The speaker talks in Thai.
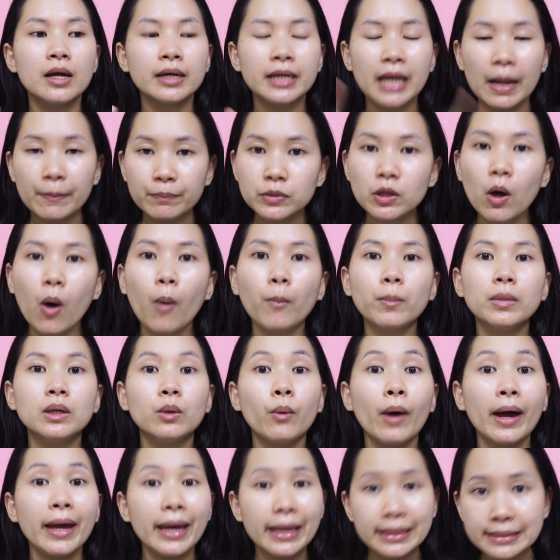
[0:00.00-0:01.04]
น้ำตบหรือ
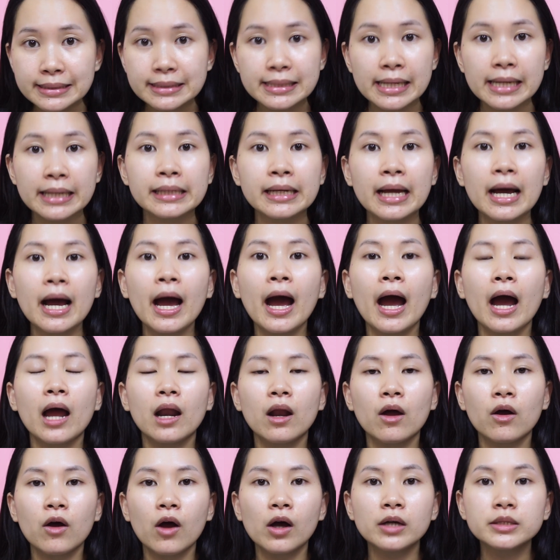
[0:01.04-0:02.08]
ว่าเอเซนต์นะคะ
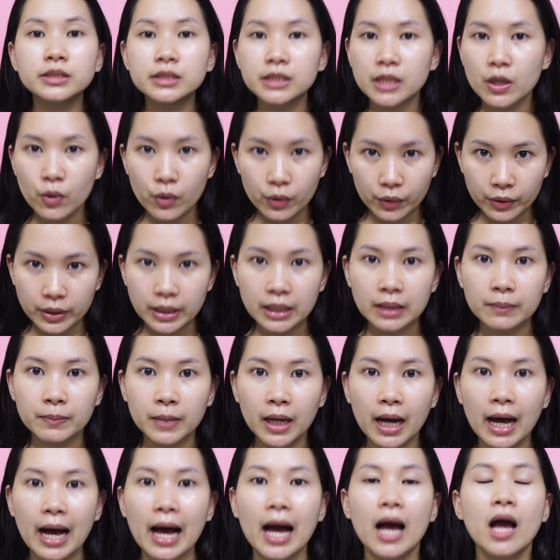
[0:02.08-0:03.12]
แล้วก็เจลครีม
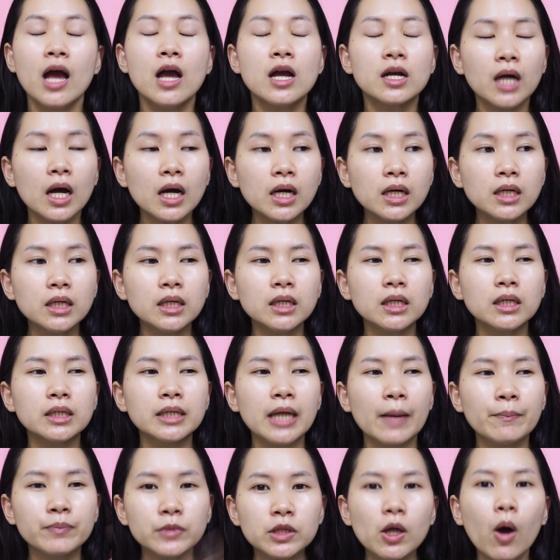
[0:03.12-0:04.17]
ค่ะก็คือ
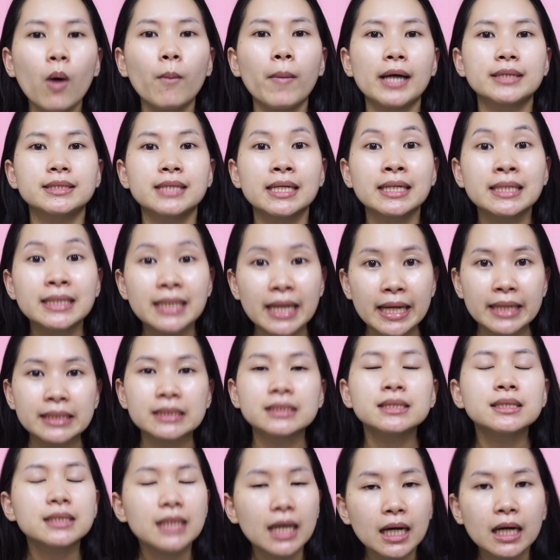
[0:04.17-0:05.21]
น้ำตบอ่ะจะเน้น
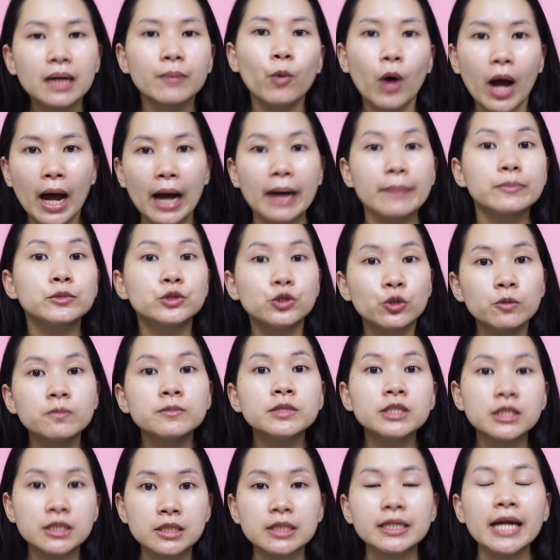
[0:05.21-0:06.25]
เติมความชุ่ม
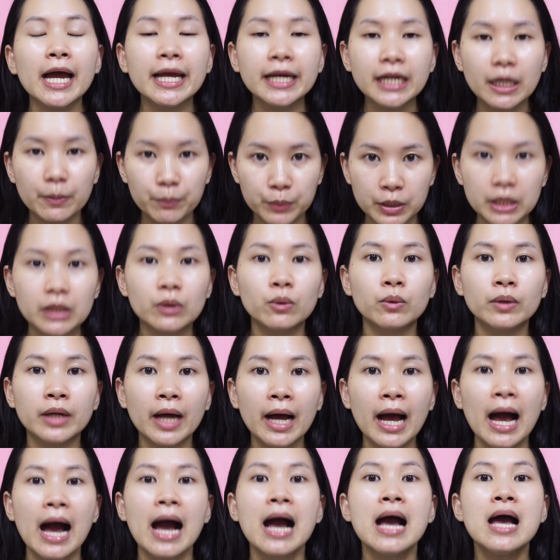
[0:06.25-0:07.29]
ชื้นให้กับผิวนะ
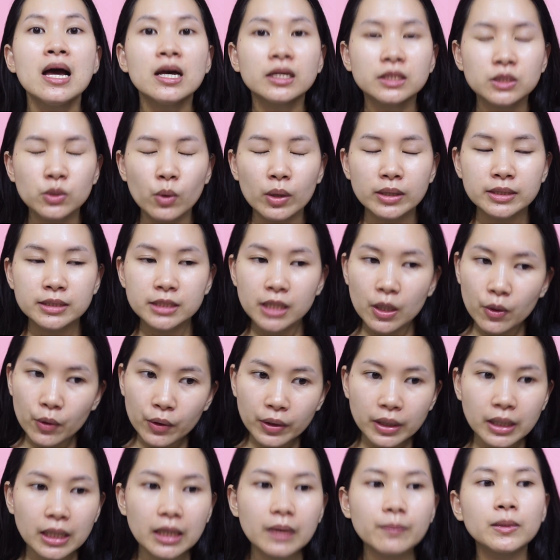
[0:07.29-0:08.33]
คะส่วนเจลค
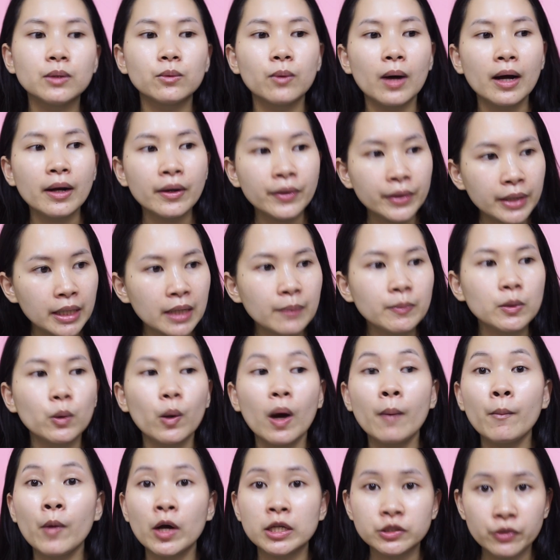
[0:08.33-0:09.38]
รีมหรือว่าครีมหรือว่า
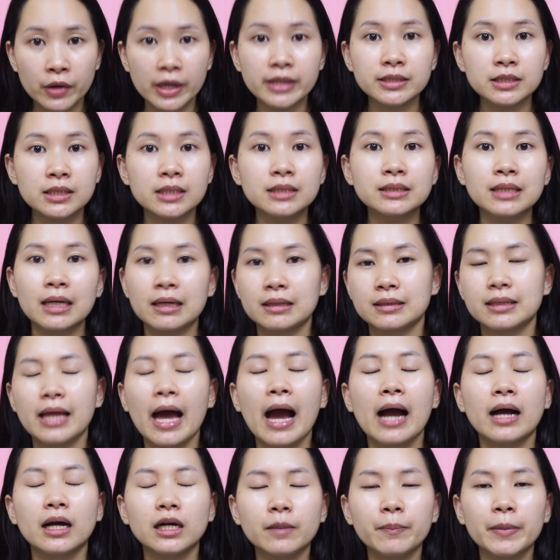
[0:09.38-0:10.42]
มอยเจอไรเซอร์ต่า
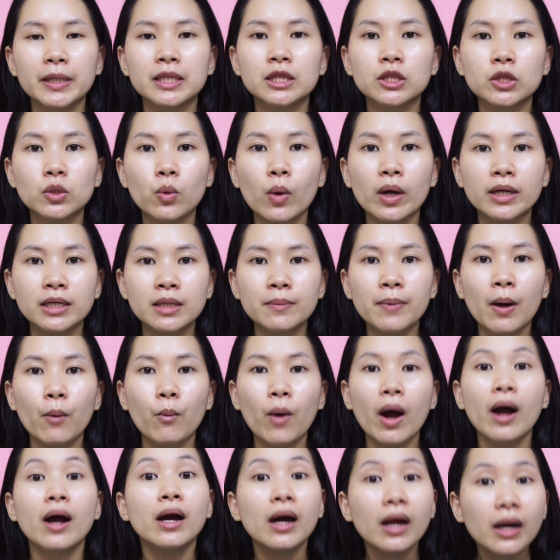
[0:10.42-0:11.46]
งๆ คือเป็นตัวที่แบบ
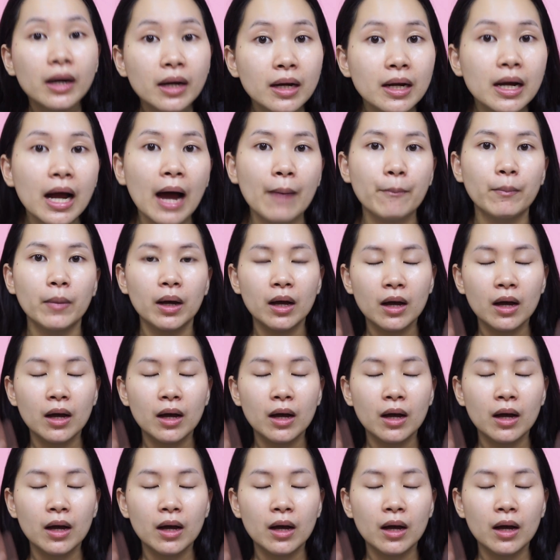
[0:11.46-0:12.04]
ว่าเคลือบ